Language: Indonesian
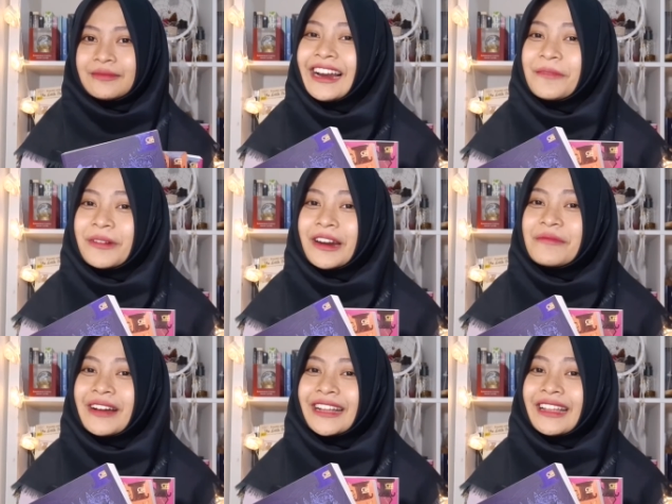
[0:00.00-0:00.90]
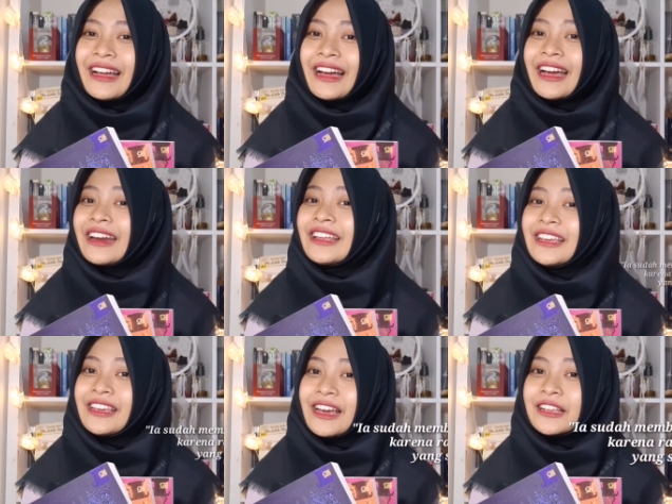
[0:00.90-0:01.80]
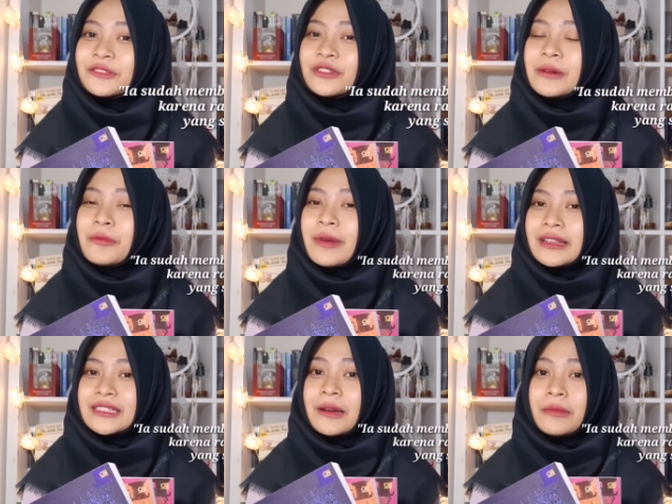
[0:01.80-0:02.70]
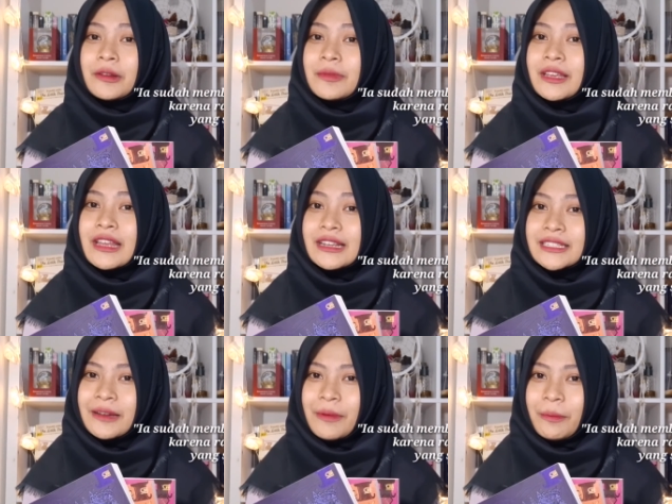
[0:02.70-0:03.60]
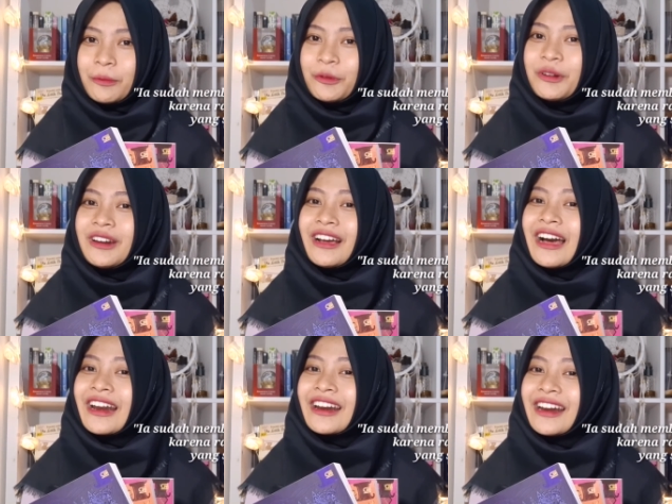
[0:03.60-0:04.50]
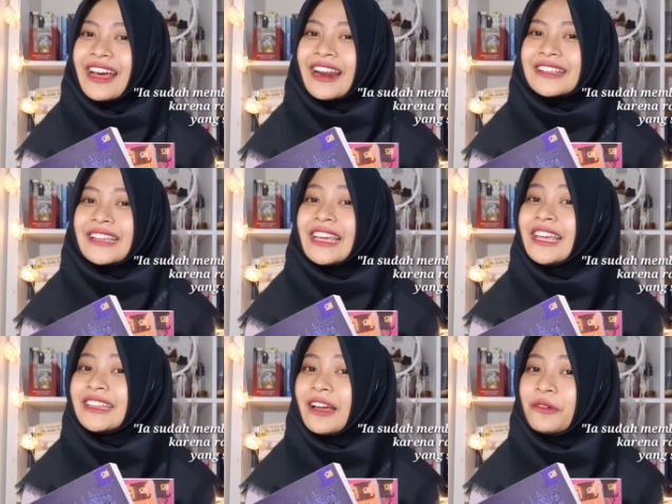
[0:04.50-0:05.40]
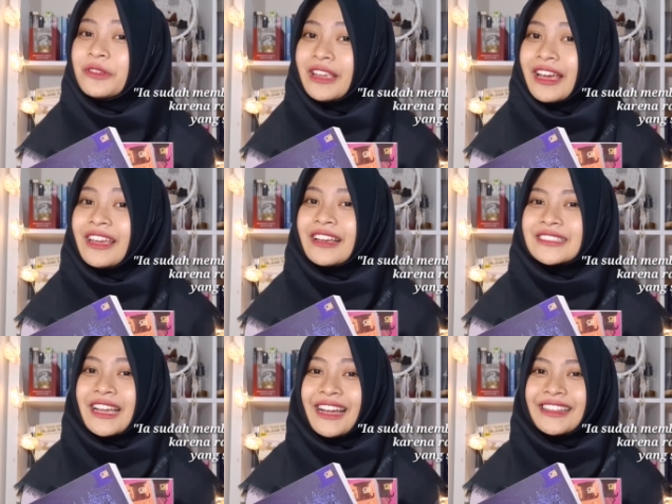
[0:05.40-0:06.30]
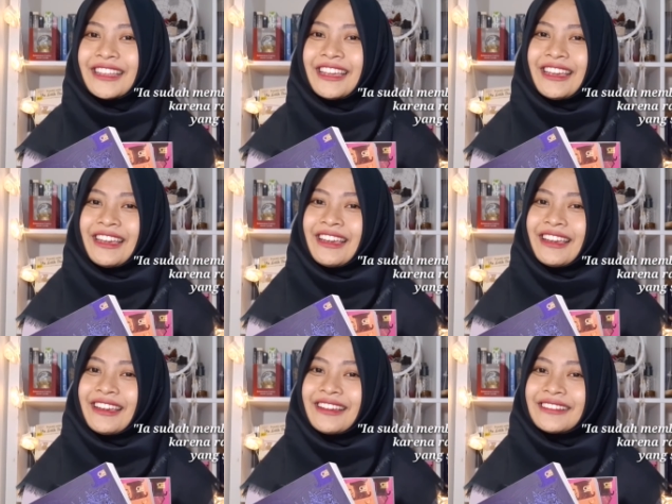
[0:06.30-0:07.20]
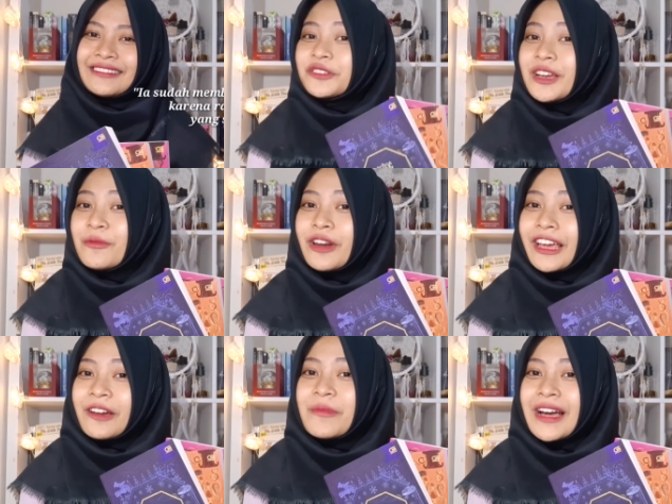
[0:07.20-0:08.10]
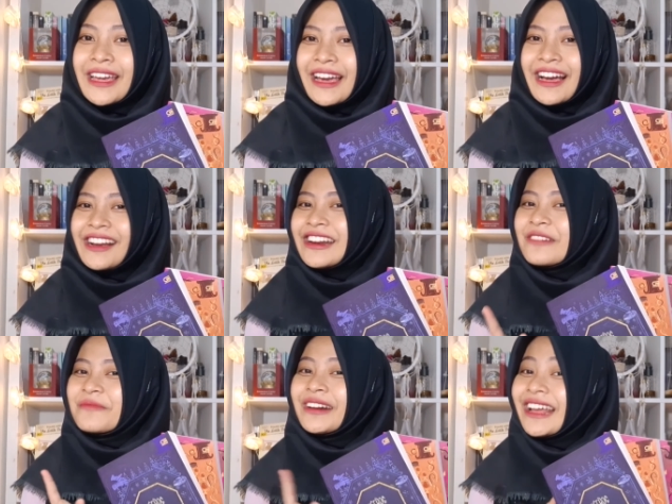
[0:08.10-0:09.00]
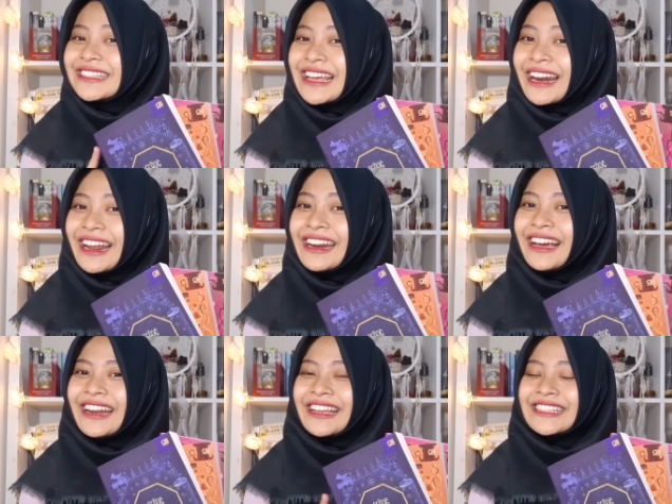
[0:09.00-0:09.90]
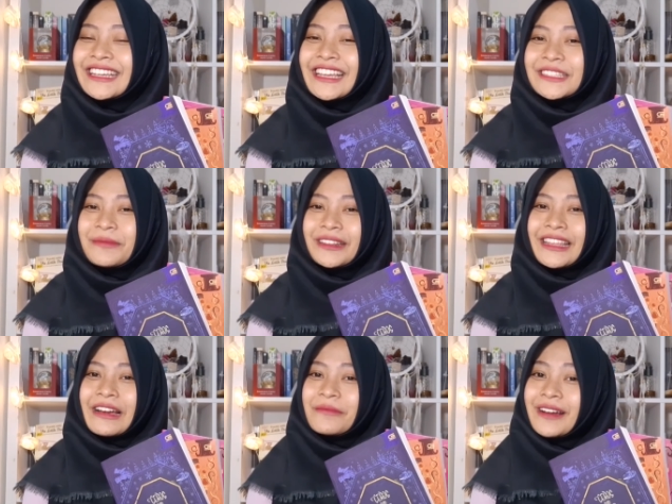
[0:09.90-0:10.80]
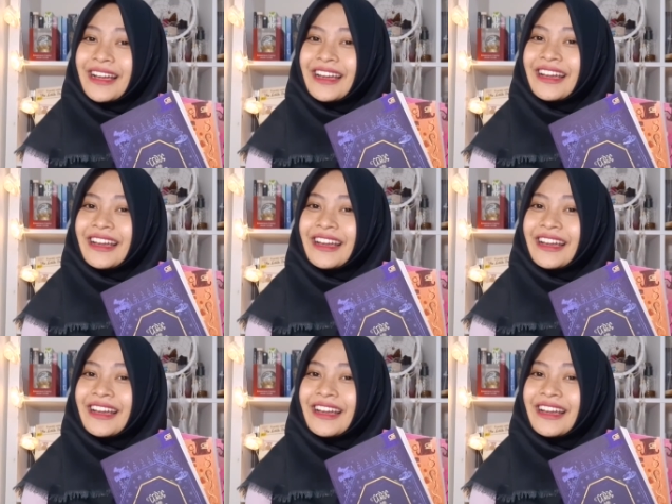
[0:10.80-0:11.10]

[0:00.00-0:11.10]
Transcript: Ali pernah mengatakan ia sudah membaca melebihi dari siapapun karena rasa ingin tahunya yang sangat tinggi. Sudah mulai kebayang dan penasaran dengan kisahnya seperti apa?